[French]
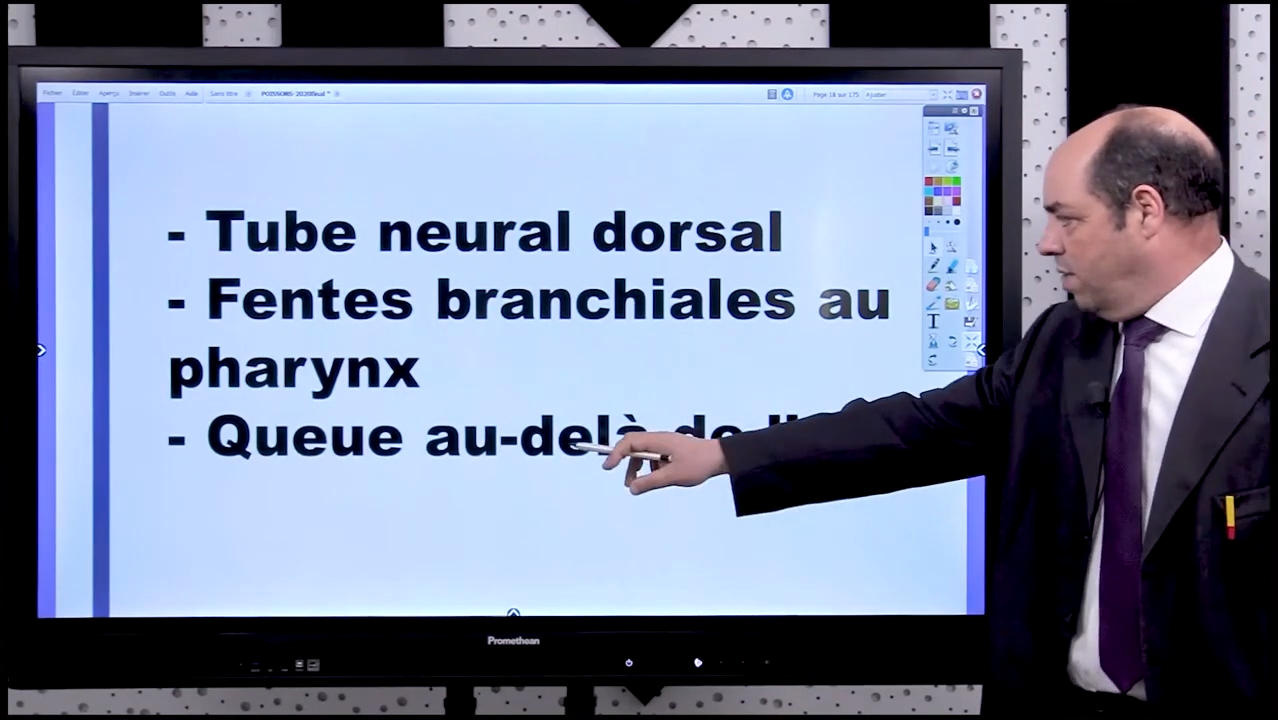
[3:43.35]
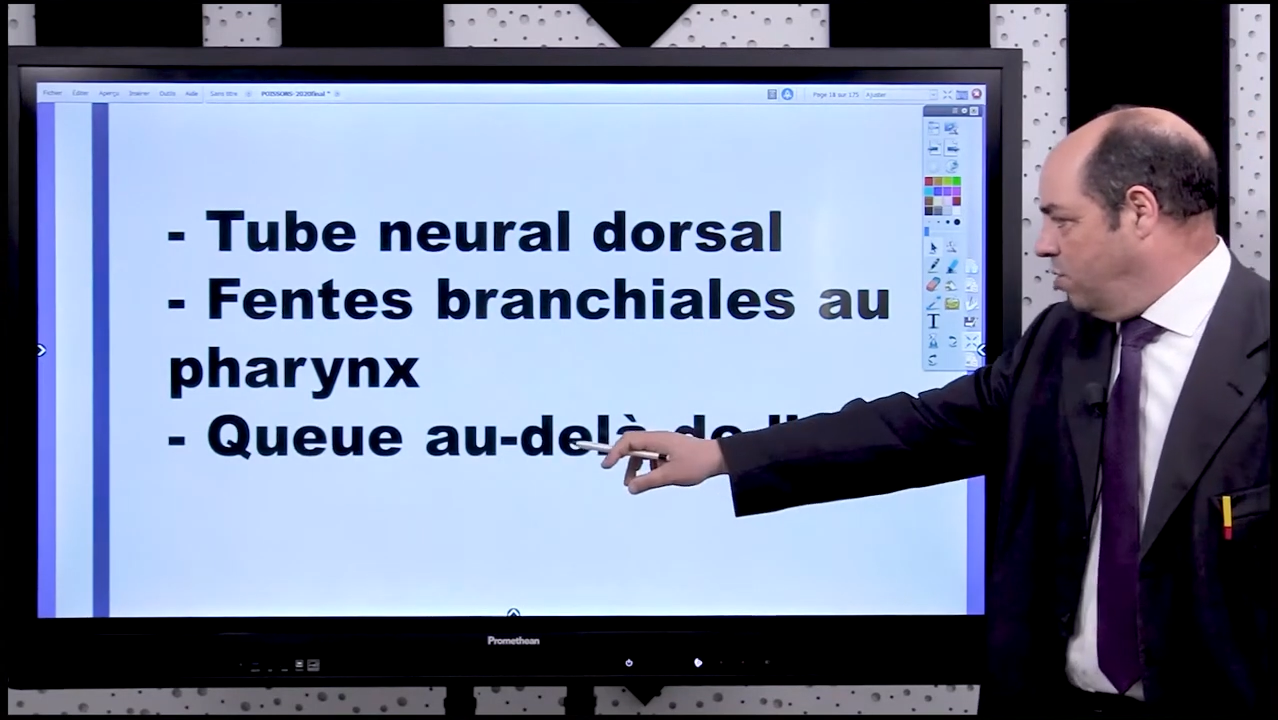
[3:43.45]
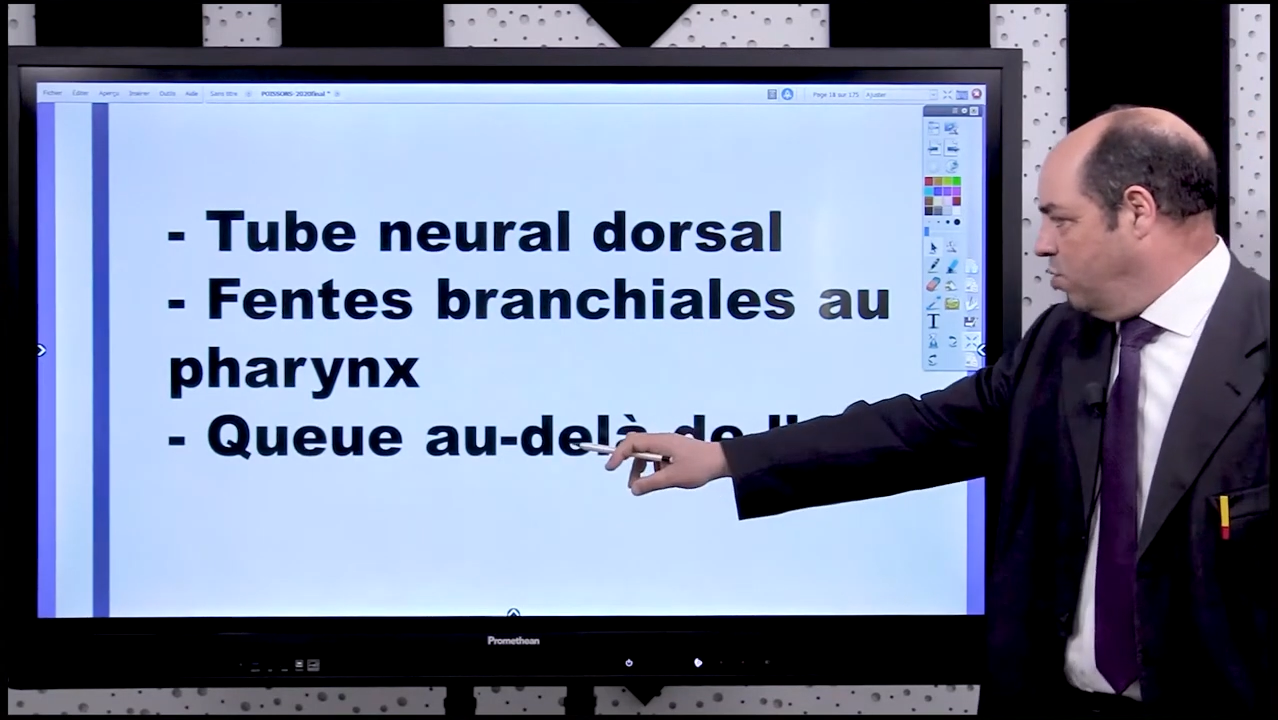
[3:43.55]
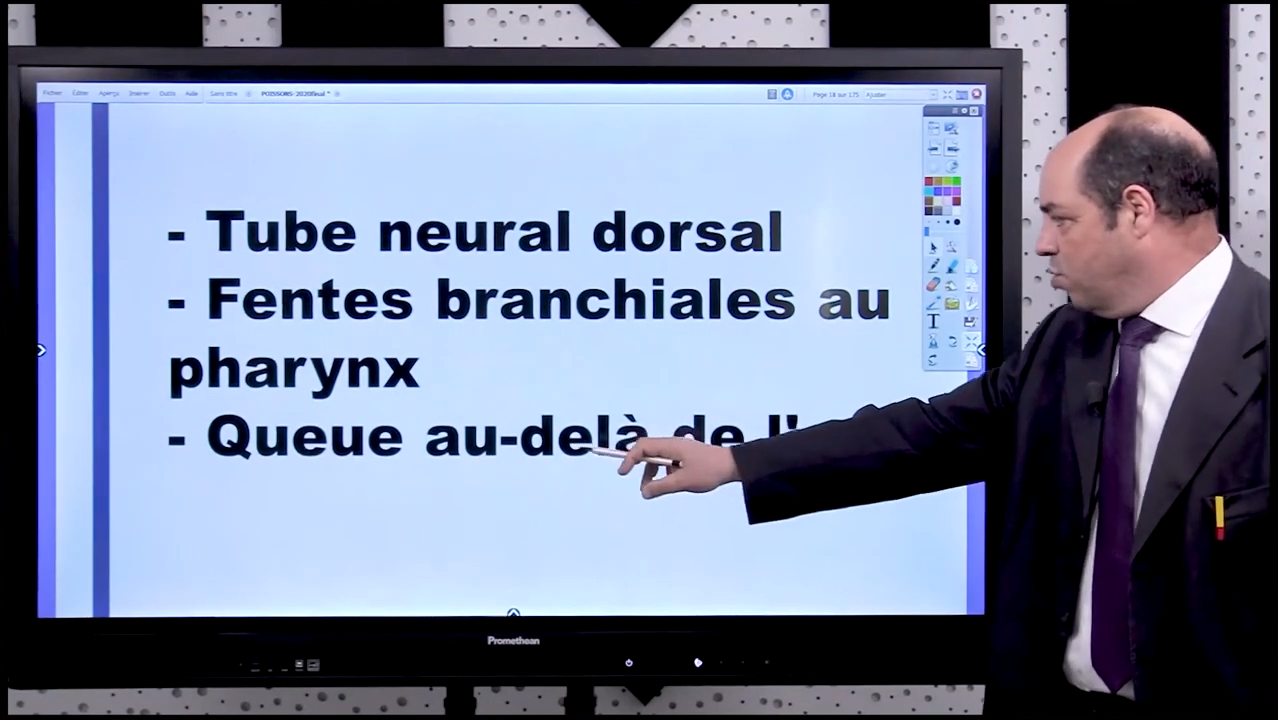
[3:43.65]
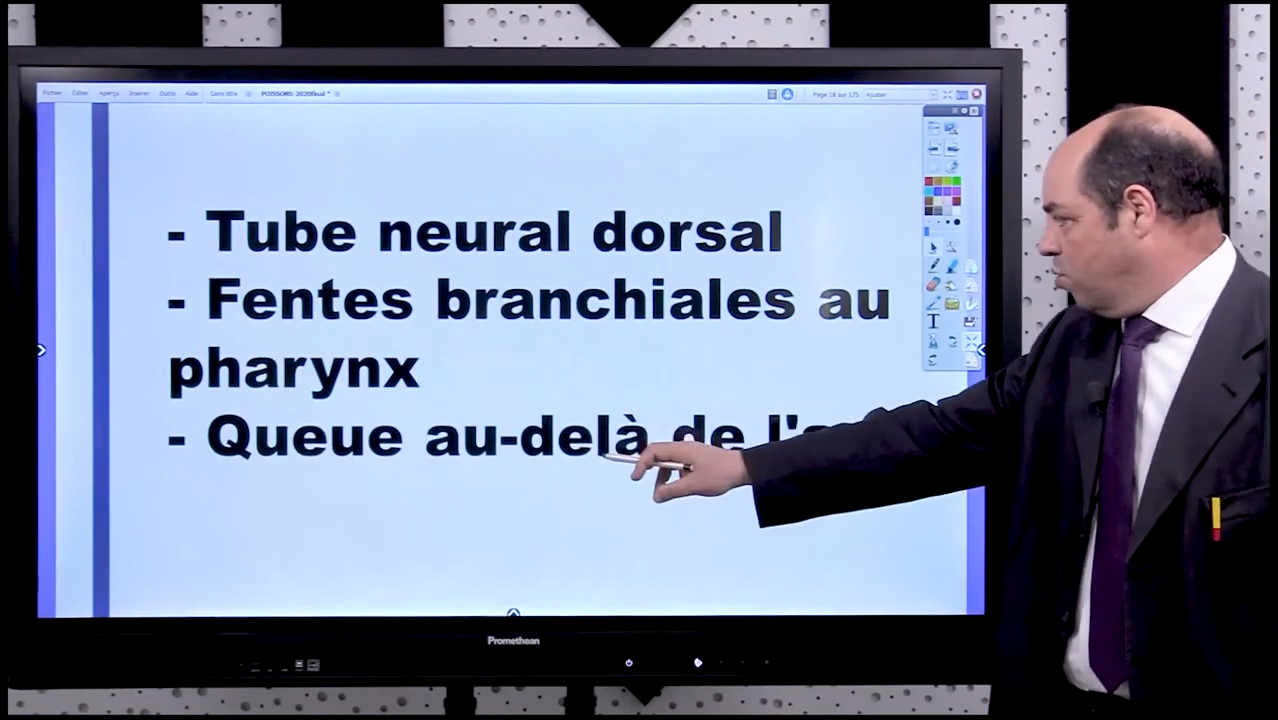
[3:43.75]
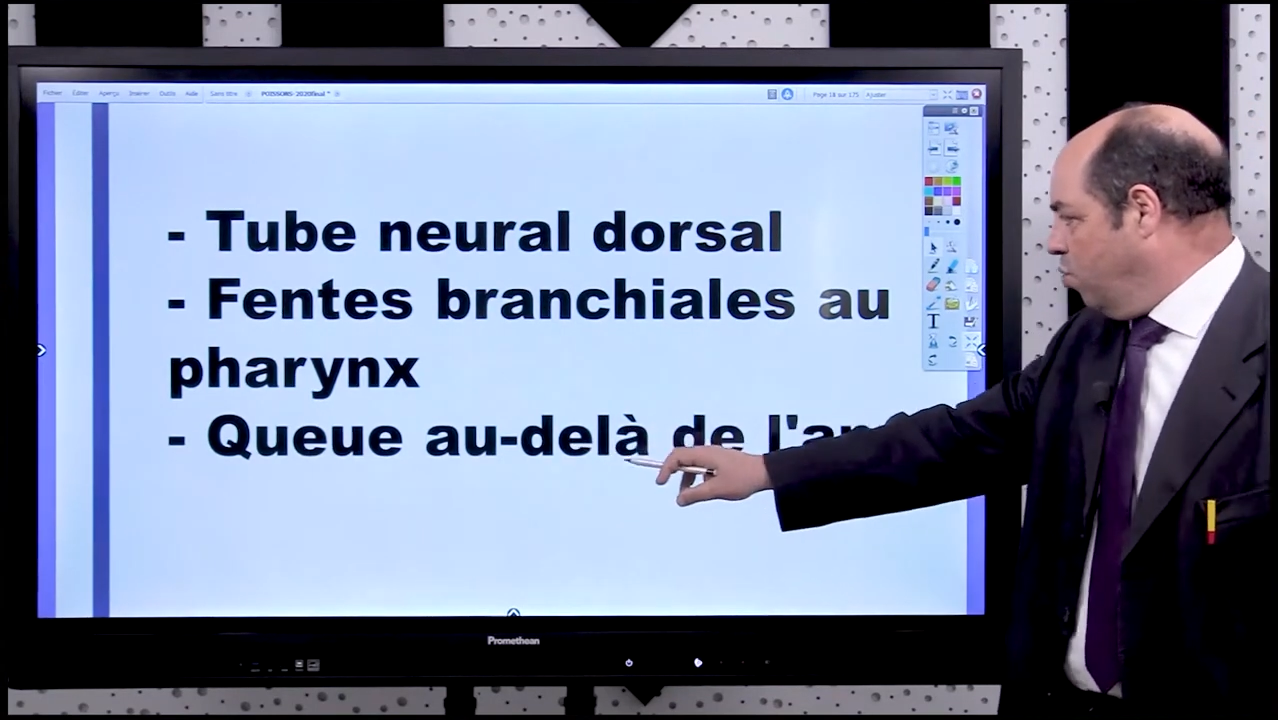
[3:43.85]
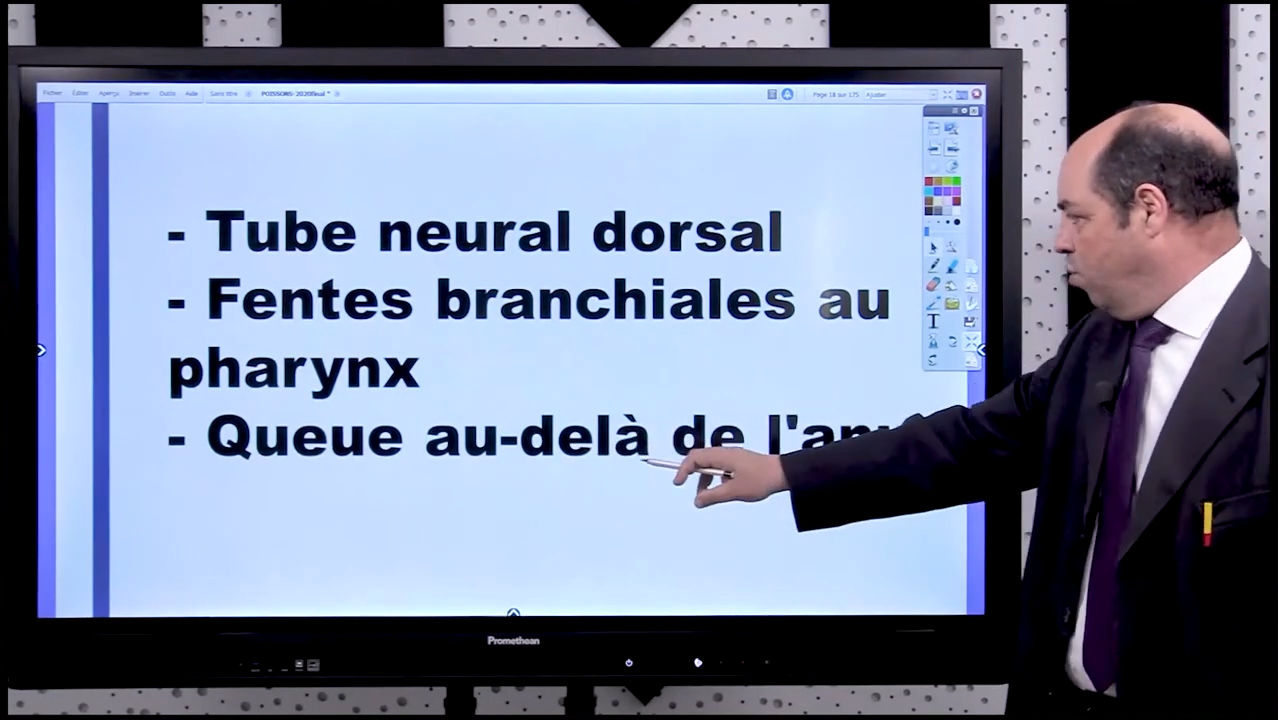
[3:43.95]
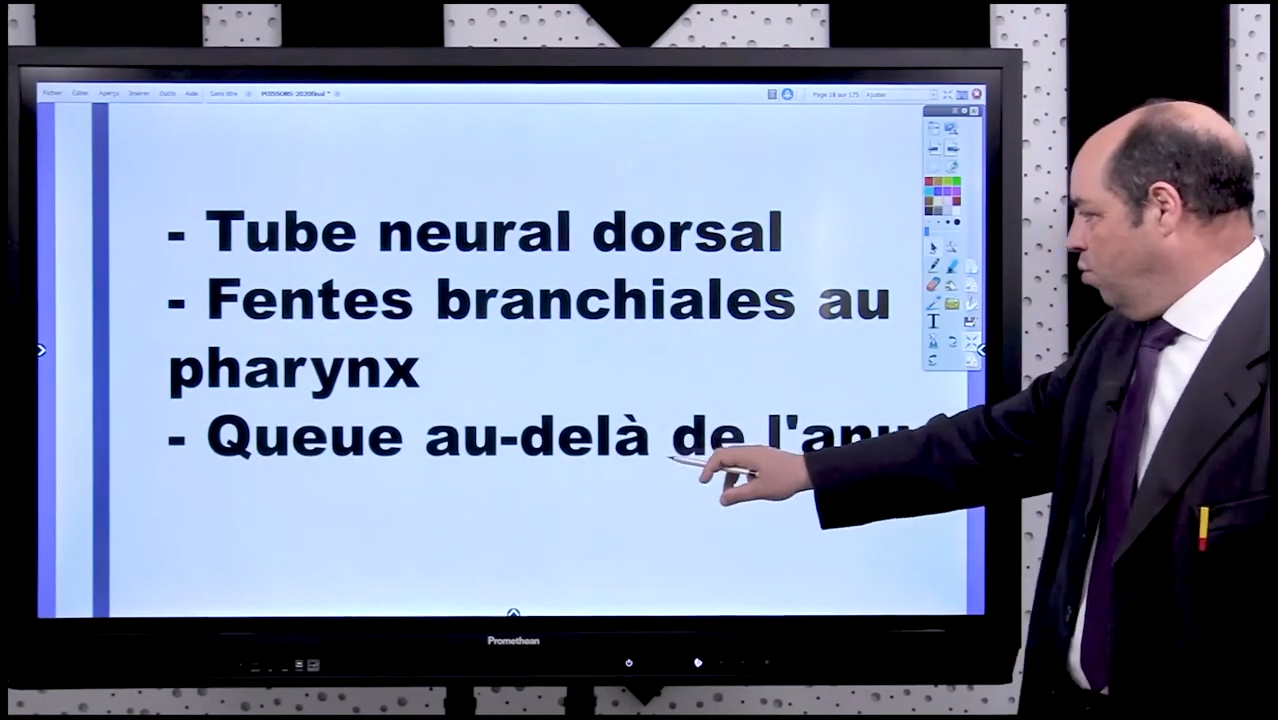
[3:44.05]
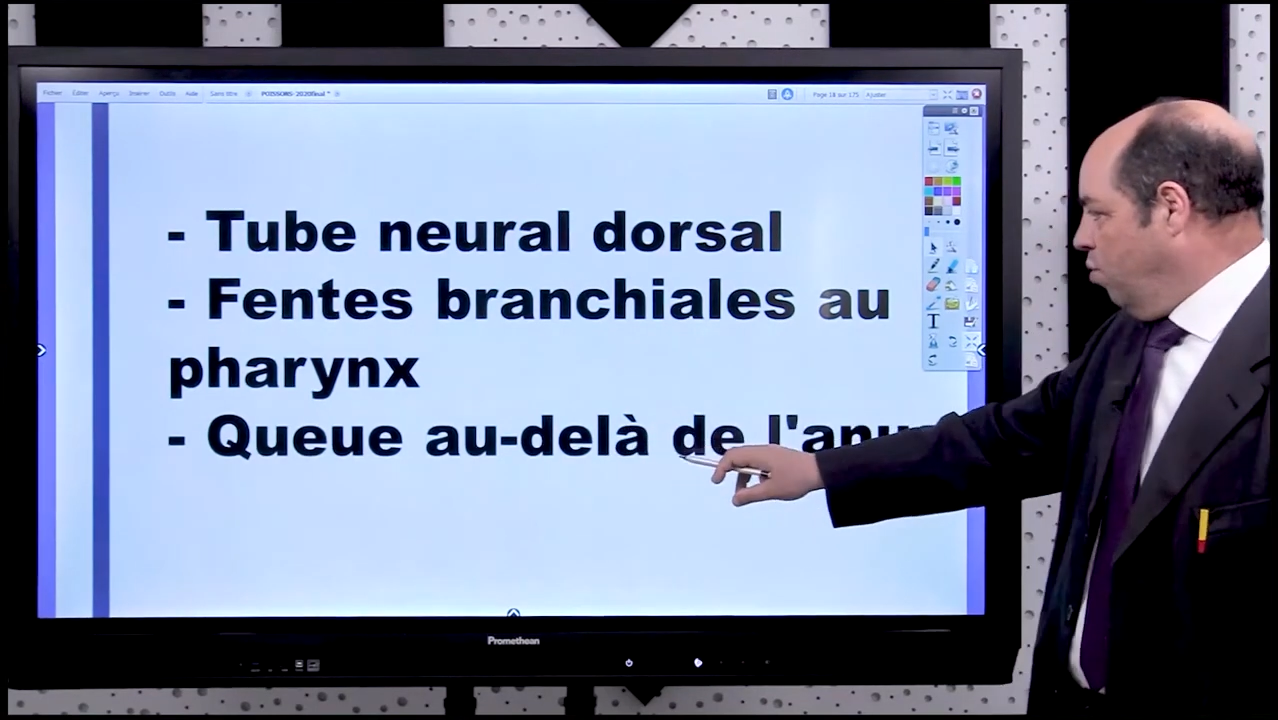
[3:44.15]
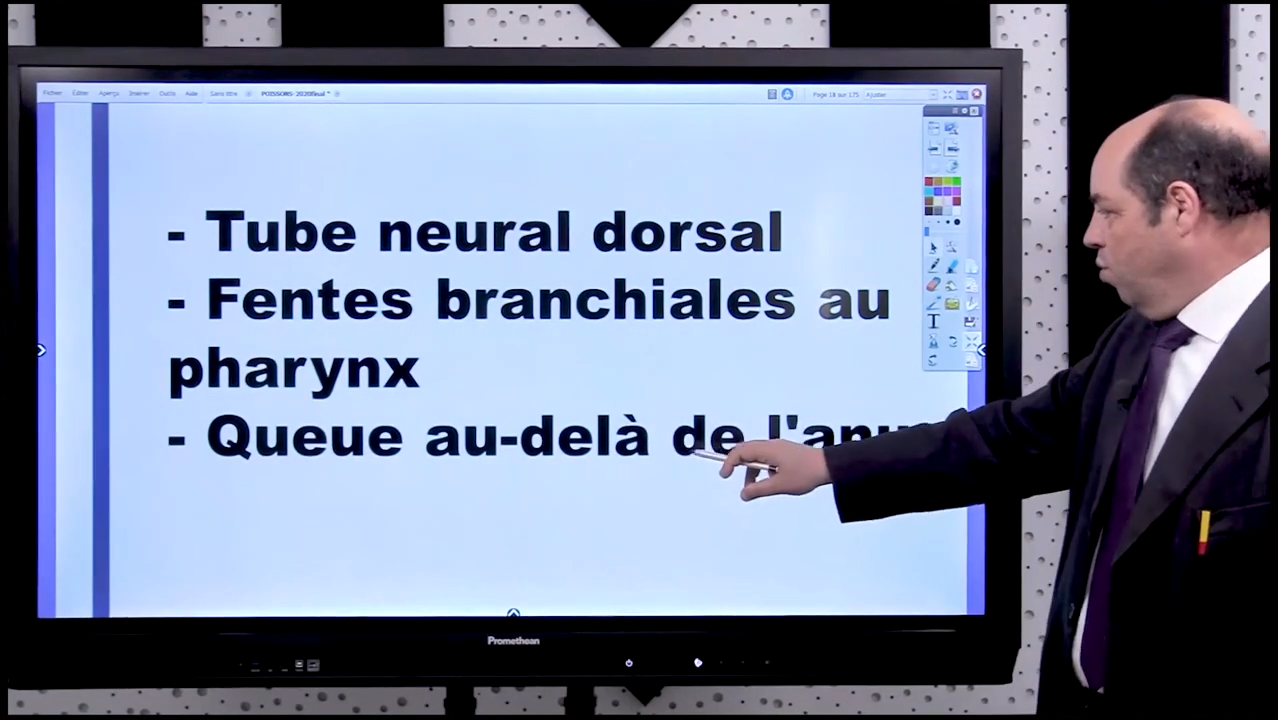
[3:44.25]
une
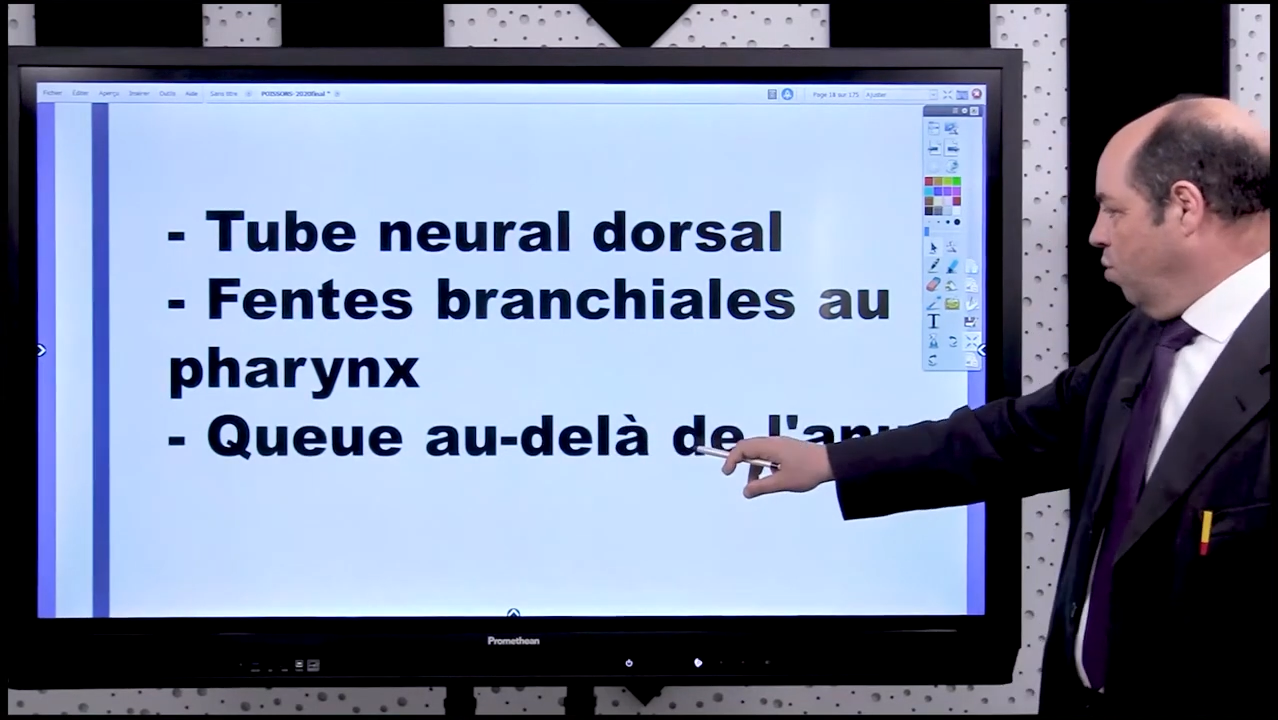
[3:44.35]
queue